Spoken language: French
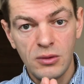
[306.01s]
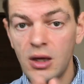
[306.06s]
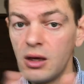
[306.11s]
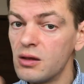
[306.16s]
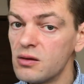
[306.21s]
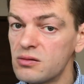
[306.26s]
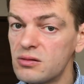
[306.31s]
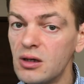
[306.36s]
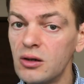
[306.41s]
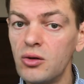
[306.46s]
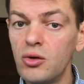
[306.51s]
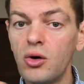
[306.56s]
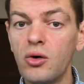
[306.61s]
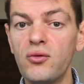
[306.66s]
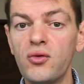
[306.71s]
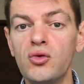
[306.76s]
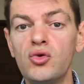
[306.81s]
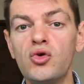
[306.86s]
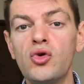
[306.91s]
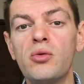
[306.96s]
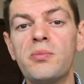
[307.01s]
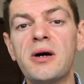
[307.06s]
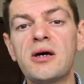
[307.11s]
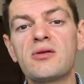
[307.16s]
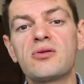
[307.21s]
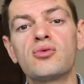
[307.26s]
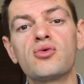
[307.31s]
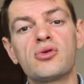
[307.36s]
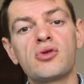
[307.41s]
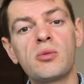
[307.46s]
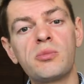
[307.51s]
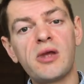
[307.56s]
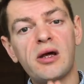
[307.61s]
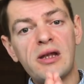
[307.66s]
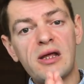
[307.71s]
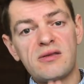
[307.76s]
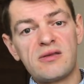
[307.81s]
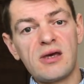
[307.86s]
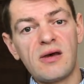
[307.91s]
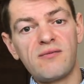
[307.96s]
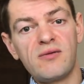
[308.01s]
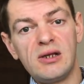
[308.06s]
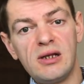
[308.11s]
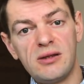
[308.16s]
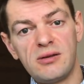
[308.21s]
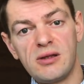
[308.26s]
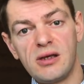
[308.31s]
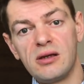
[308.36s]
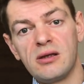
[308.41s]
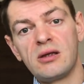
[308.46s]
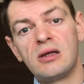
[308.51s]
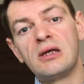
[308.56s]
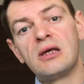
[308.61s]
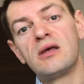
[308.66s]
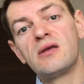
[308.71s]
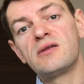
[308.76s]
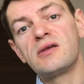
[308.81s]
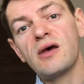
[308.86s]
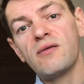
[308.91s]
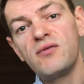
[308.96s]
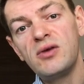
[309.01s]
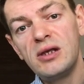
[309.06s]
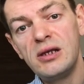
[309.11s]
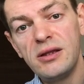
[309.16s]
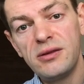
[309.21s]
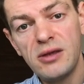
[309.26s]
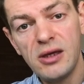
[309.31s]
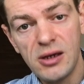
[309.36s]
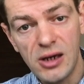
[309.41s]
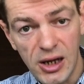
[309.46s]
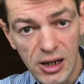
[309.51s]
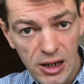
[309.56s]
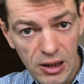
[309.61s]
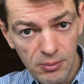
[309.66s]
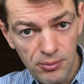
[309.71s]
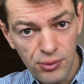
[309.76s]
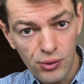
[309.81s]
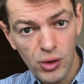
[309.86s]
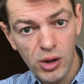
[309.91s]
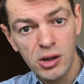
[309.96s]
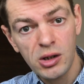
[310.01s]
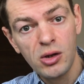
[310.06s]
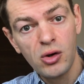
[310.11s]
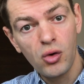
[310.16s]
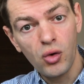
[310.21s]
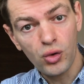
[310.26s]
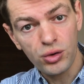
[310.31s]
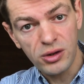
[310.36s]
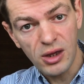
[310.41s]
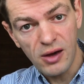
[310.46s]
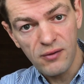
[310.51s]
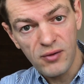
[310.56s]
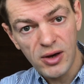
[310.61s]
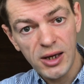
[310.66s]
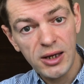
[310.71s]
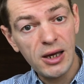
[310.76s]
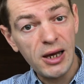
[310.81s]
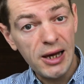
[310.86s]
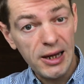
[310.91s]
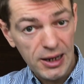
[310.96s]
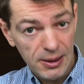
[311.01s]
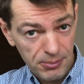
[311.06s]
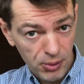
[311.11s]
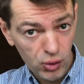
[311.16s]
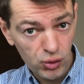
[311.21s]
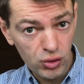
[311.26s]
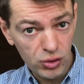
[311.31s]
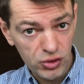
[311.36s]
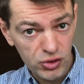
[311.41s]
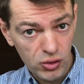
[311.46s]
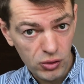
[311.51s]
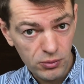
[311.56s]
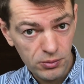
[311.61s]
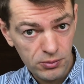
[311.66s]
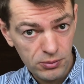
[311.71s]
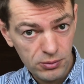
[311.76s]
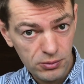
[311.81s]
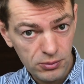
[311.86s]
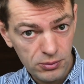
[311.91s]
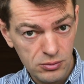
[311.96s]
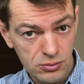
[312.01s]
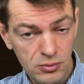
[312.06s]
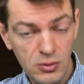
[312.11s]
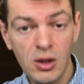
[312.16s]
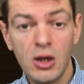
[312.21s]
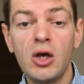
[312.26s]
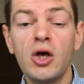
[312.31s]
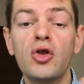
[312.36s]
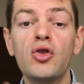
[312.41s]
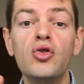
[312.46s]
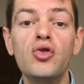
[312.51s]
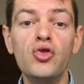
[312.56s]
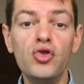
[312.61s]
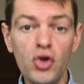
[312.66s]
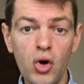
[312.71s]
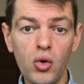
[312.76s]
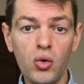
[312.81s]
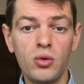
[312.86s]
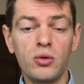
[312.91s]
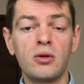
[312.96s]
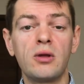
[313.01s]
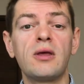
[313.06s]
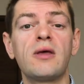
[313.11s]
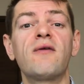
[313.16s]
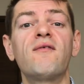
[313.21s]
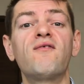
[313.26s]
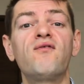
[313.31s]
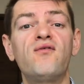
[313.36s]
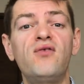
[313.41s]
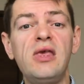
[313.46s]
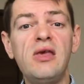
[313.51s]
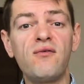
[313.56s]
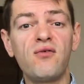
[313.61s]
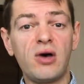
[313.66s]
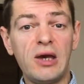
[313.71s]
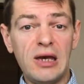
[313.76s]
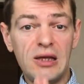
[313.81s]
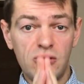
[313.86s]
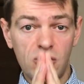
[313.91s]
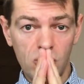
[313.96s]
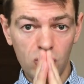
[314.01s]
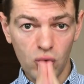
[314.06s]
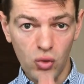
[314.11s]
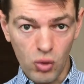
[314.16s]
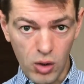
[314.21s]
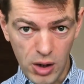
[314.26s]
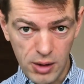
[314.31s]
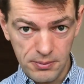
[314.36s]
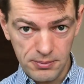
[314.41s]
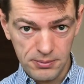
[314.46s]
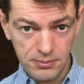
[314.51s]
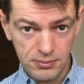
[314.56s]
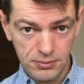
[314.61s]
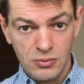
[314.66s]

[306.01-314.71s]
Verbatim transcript: Sans le revenu de base, nous sommes dans la servilité. Servilité à l'emploi, au travail, à la production. Non, vivre est un droit.